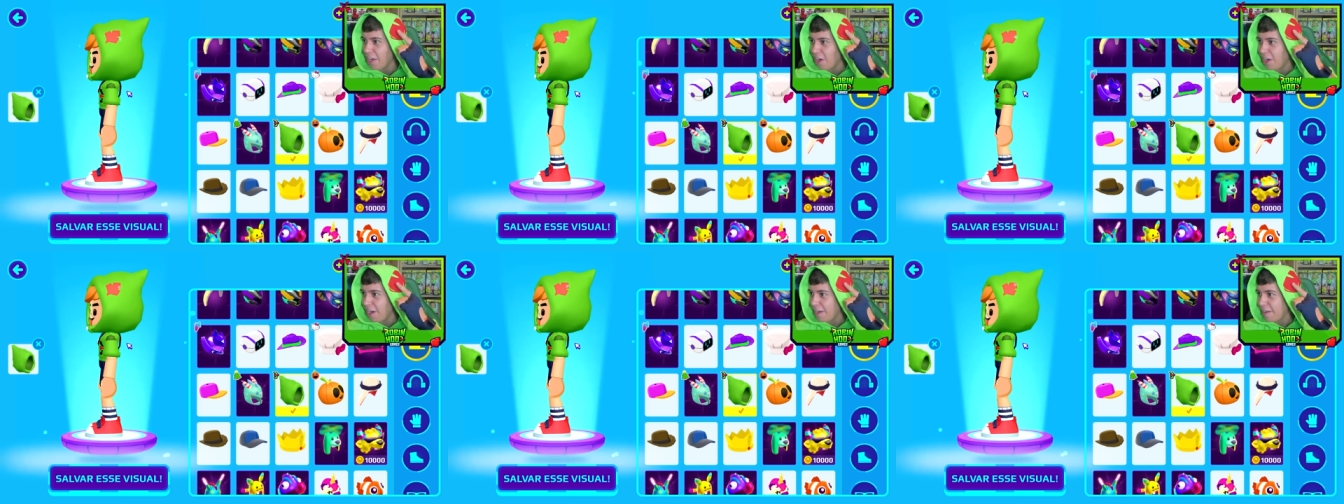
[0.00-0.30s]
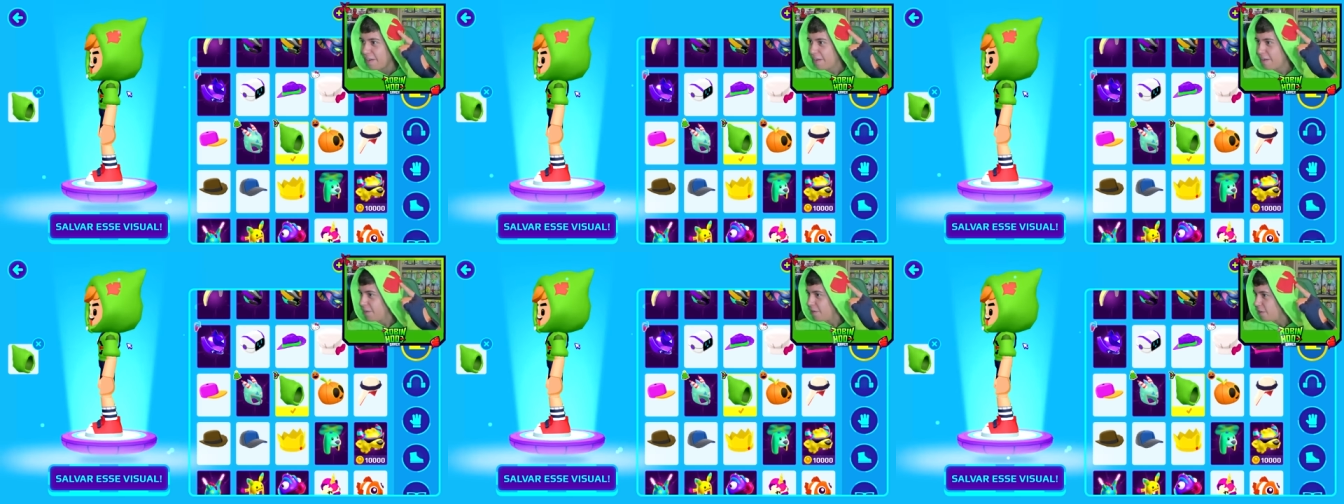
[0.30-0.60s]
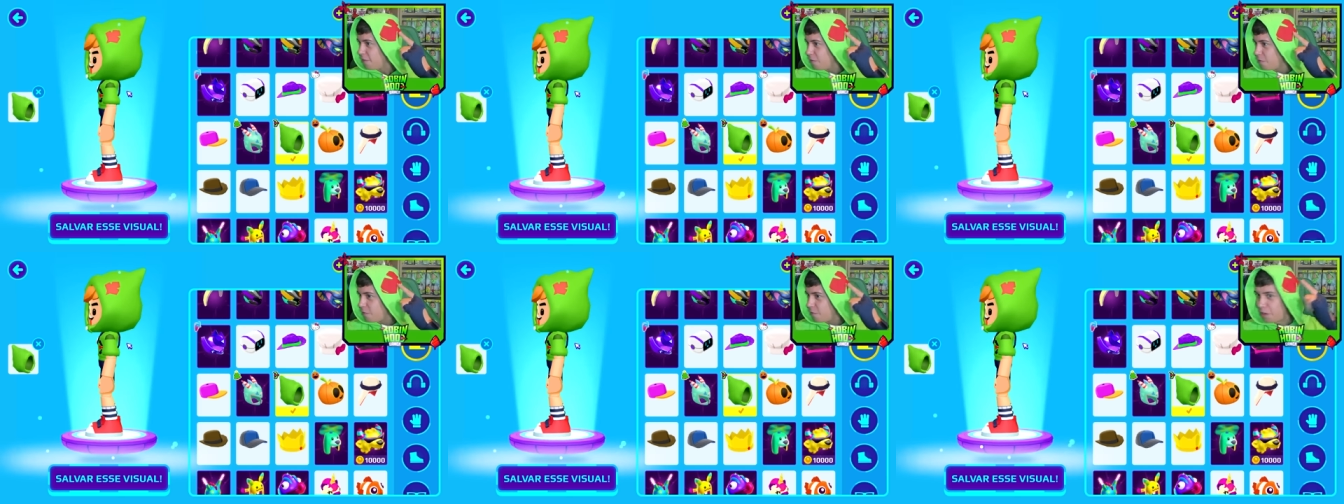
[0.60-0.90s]
ó.
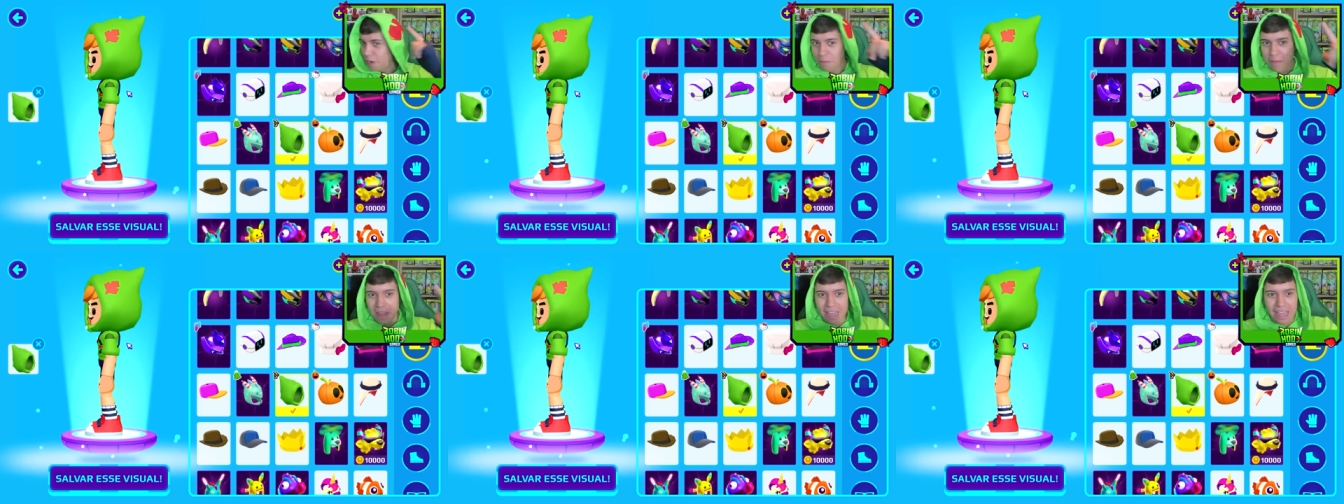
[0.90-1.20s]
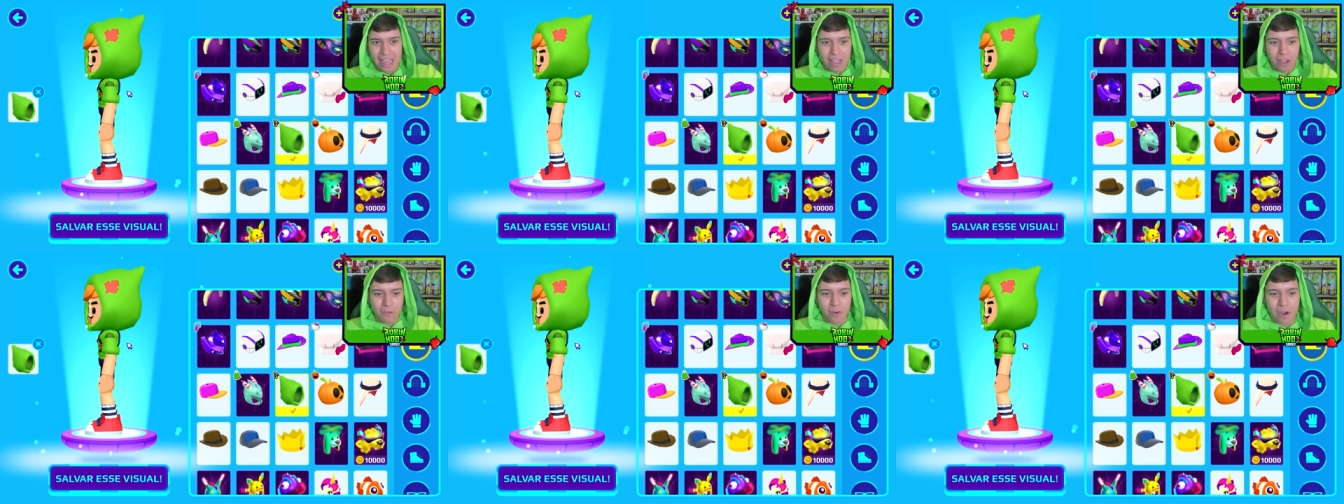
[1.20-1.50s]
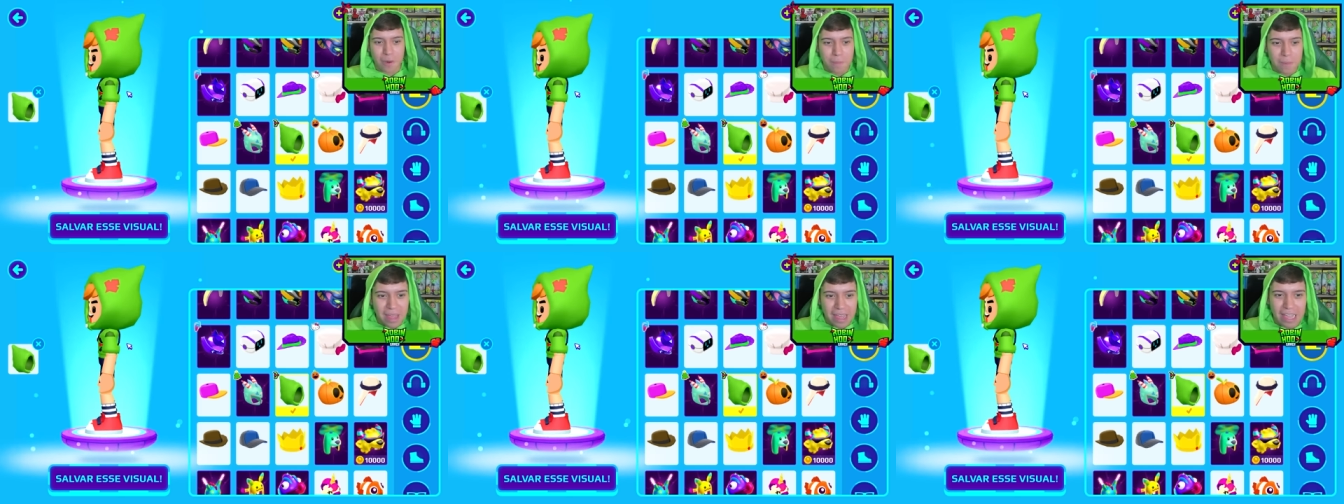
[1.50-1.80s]
Vermelho,
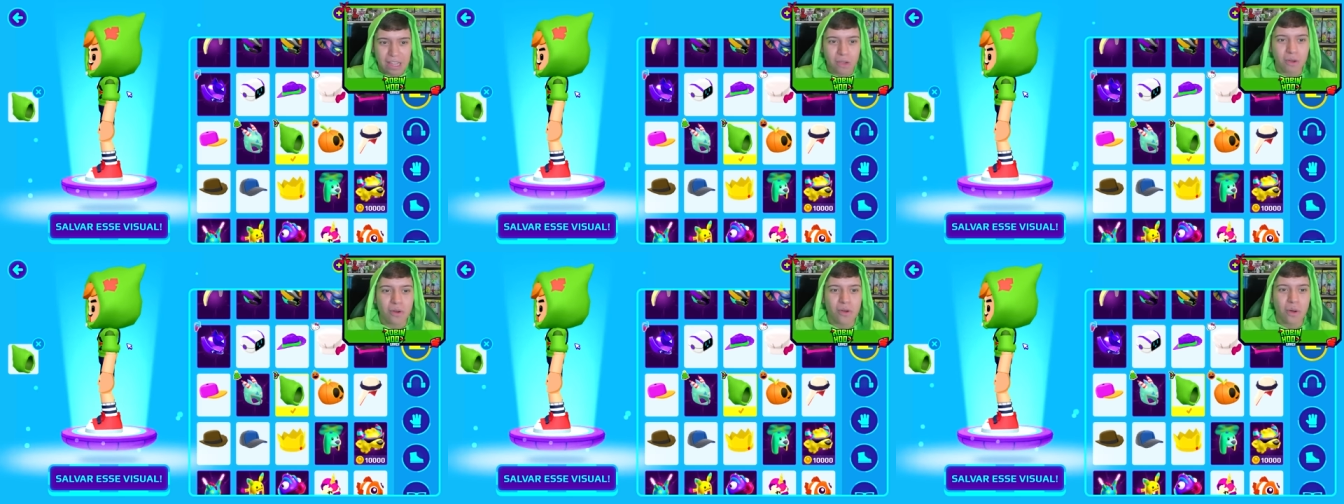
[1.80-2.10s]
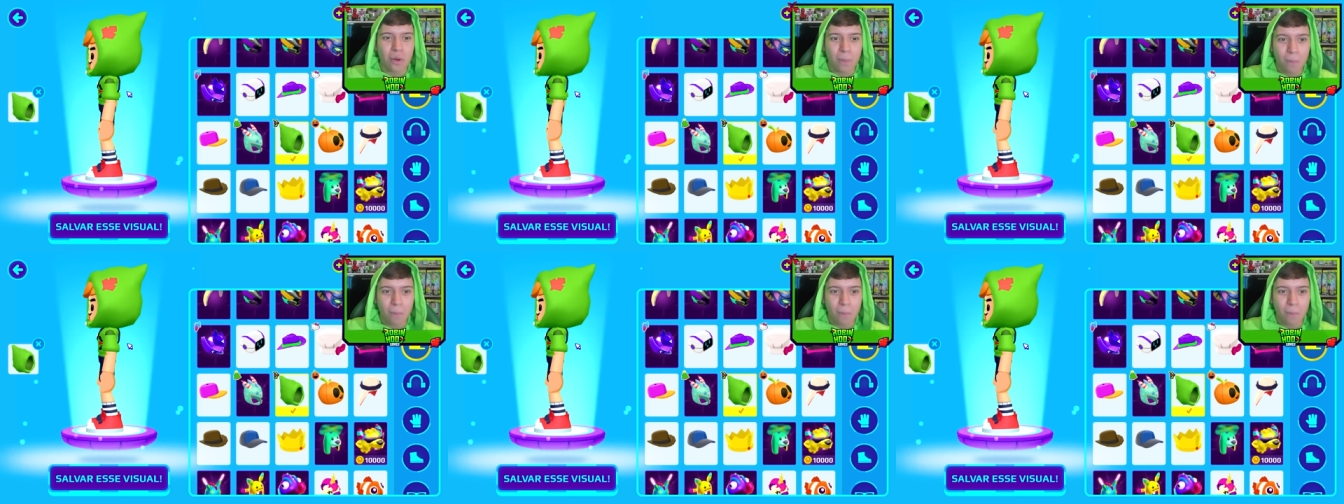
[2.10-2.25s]
vermelho.